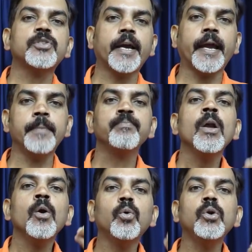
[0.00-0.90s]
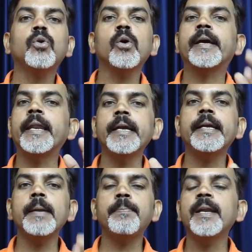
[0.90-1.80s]
खुश्क है उनको ग्रीन
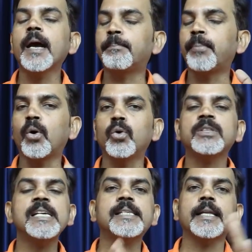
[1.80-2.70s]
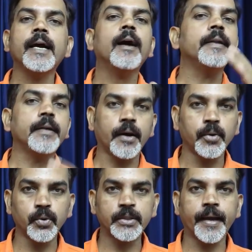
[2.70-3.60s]
टी पीना बहुत ही ज़्यादा
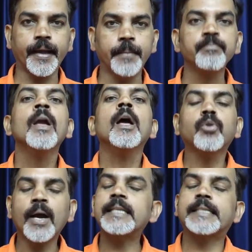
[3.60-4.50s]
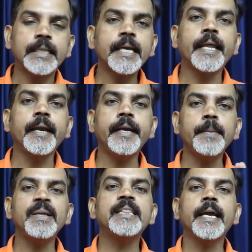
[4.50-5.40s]
हानिकारक होता है तो अगर ज़्यादा ग्रीन
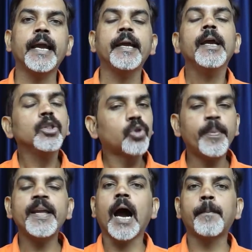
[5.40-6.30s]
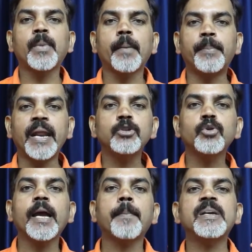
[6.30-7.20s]
टी पीते हैं तो भी आपका ब्रेन
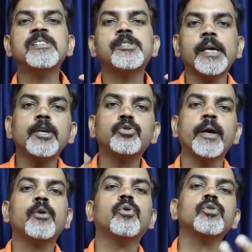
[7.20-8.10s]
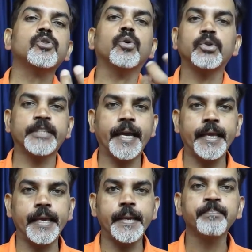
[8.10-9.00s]
जो है आपकी शरीर जो है खुश्क हो
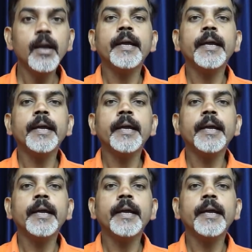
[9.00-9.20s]
जाएगी